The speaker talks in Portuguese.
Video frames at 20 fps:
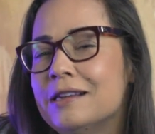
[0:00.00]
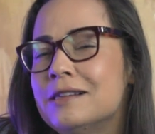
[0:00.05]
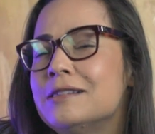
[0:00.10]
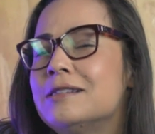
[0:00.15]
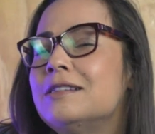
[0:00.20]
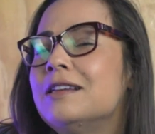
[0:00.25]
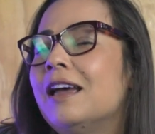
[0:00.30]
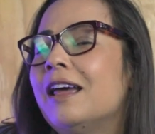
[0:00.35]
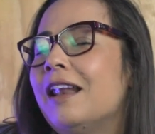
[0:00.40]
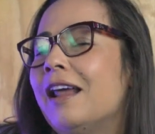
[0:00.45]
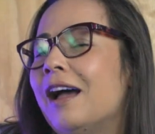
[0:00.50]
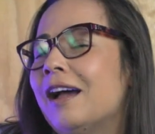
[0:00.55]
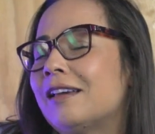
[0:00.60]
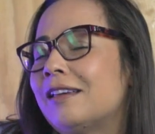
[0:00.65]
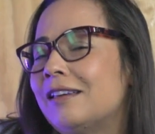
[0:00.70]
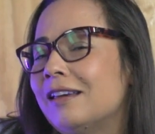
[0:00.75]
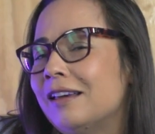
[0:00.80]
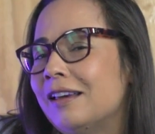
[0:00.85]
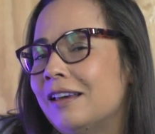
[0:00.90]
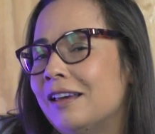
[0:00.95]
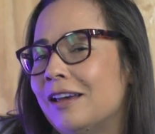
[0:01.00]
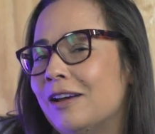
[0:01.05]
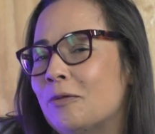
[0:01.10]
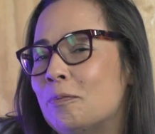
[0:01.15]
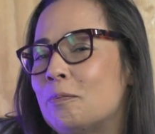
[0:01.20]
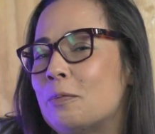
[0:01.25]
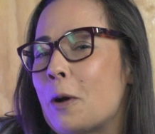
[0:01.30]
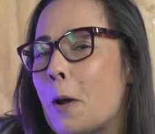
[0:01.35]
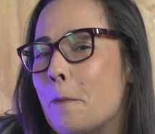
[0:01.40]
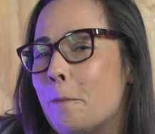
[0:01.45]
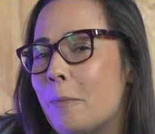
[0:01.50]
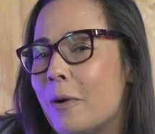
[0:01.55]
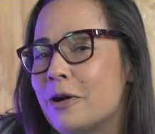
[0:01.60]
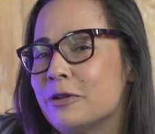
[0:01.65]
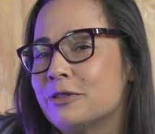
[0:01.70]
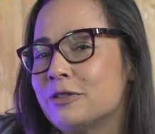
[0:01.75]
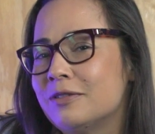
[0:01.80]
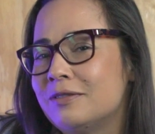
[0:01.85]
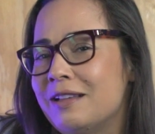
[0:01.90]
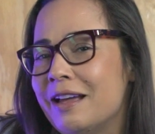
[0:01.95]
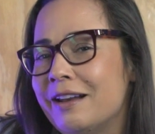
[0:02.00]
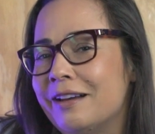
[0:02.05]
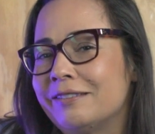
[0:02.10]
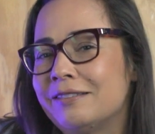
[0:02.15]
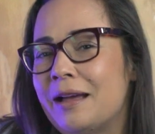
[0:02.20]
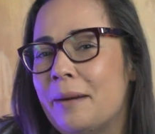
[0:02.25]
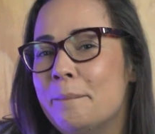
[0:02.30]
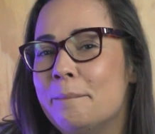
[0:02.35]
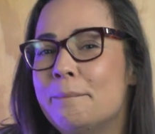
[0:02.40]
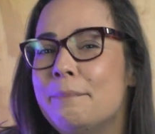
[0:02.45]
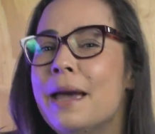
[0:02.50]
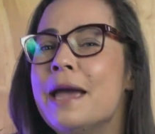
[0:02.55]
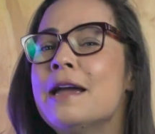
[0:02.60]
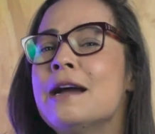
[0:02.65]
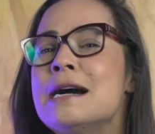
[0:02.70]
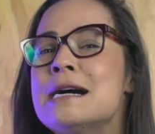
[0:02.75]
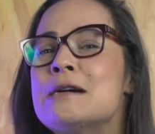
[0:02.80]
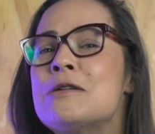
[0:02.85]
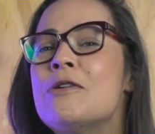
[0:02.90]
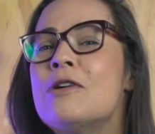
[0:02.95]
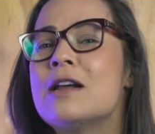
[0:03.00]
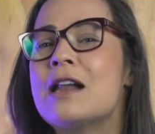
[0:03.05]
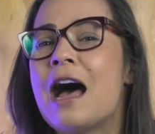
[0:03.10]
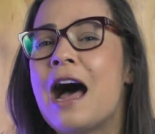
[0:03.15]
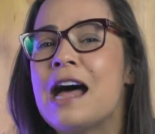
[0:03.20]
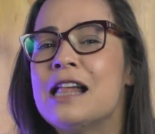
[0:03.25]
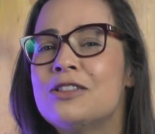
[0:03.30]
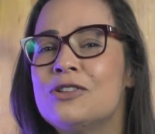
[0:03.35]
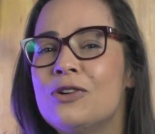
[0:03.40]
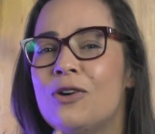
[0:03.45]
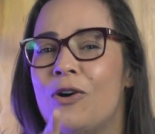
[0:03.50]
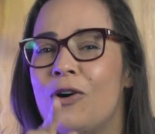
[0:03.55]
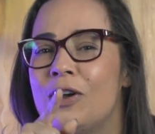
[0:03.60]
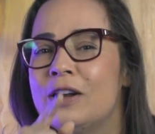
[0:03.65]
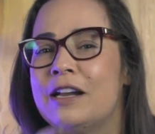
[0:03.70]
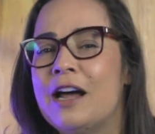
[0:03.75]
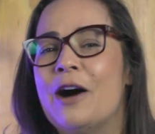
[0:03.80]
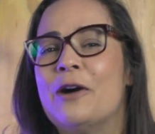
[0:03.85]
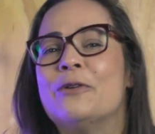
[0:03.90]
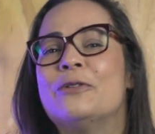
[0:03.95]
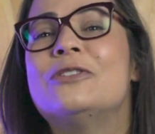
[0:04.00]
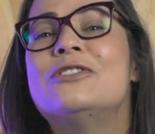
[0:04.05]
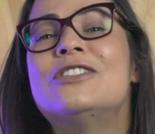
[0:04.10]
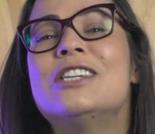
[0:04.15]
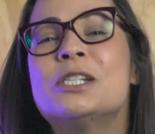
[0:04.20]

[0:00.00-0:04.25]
será que o propósito dela tá bem ancorado ou não?